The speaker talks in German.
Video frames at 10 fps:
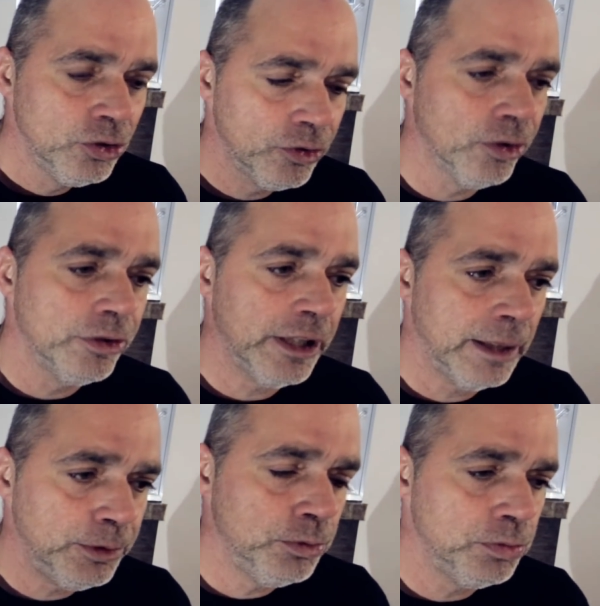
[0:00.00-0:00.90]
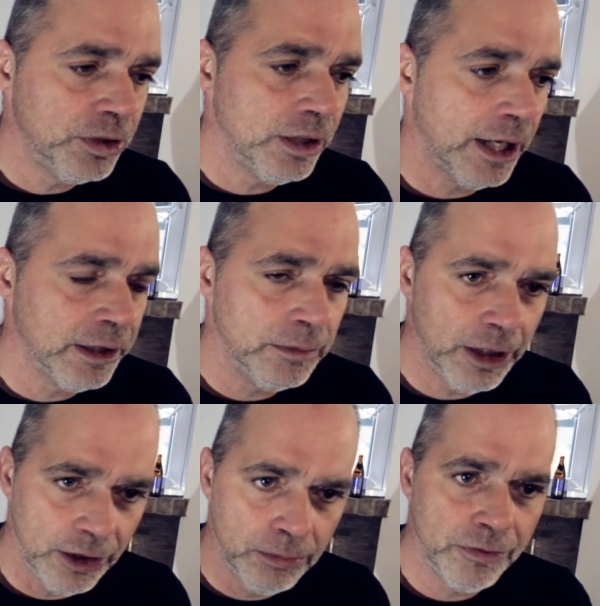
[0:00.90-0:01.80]
So, und dann habe ich mich mit den anderen
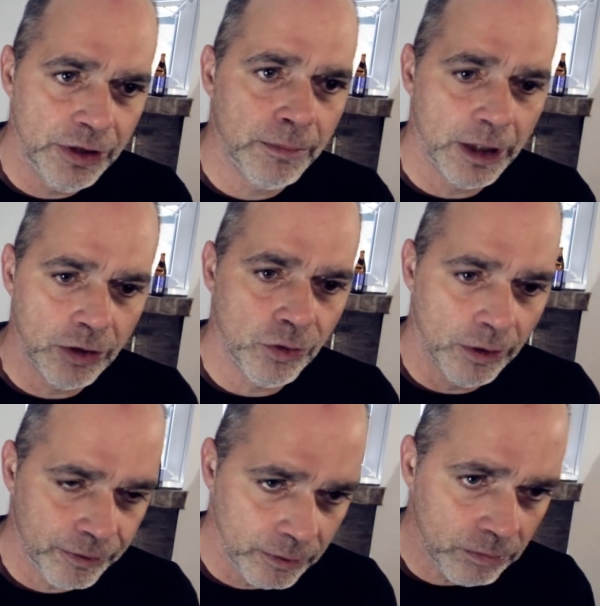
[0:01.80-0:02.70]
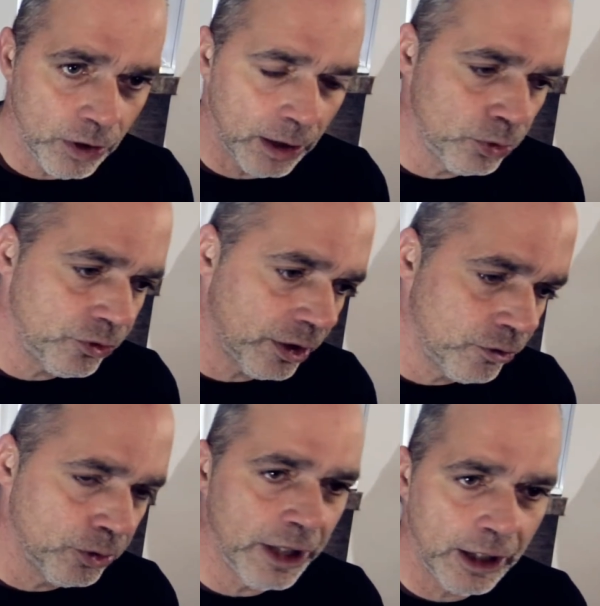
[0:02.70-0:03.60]
Männern immer wieder mal getroffen, haben uns dann
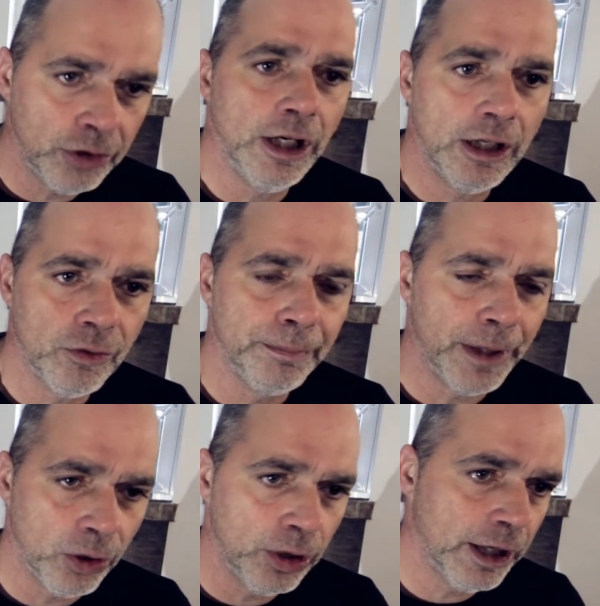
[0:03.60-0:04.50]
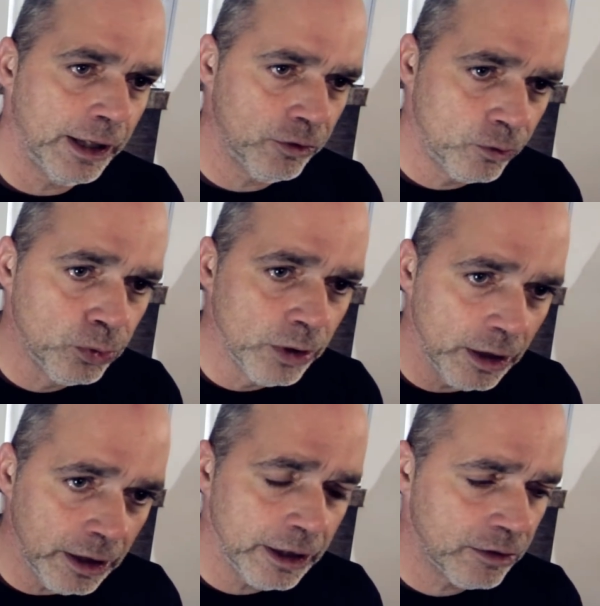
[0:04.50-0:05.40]
so nach und nach so ein paar Roller
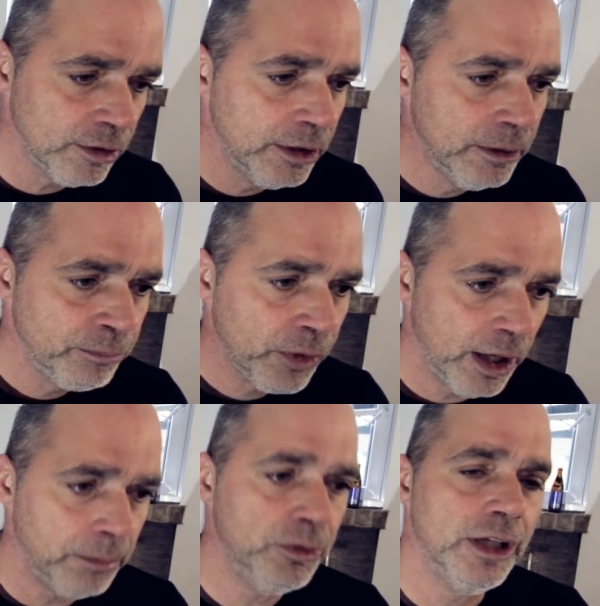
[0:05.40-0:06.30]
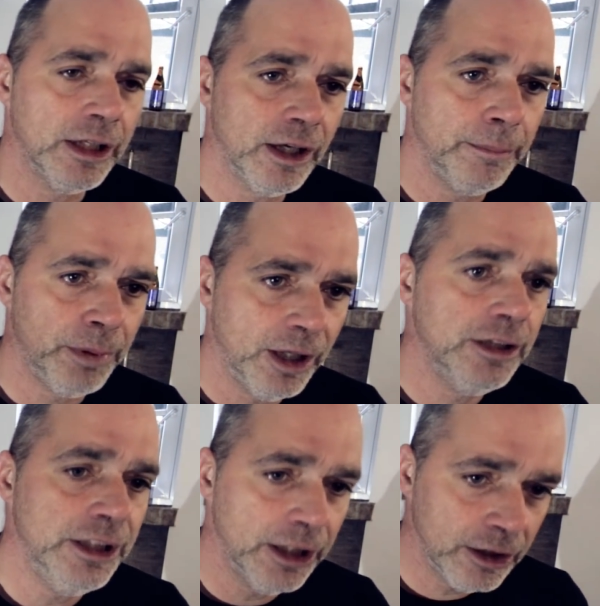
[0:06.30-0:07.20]
zugelegt, haben die dann
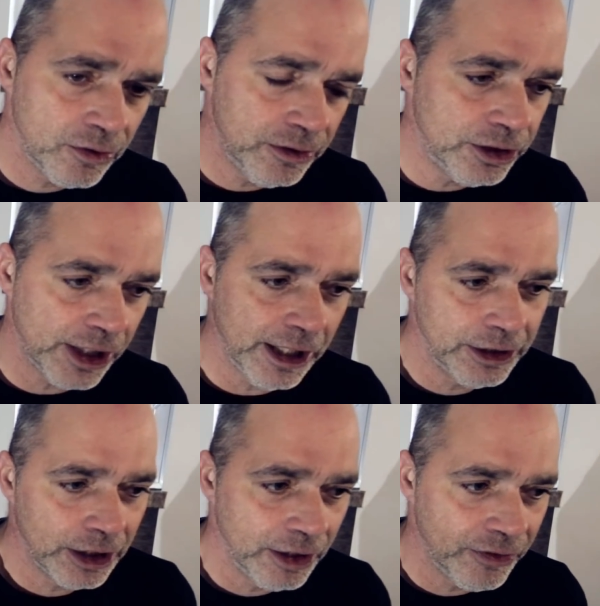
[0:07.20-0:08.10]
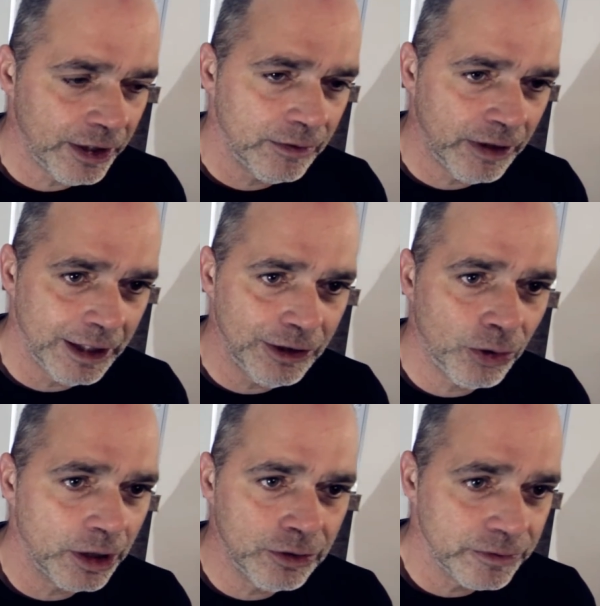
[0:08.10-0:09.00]
repariert. Die Challenge an der Sache war ja, die
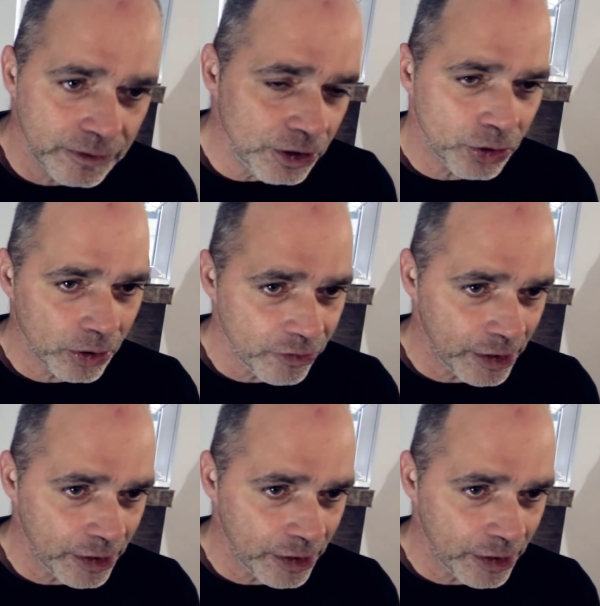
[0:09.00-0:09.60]
Roller dürften nicht teurer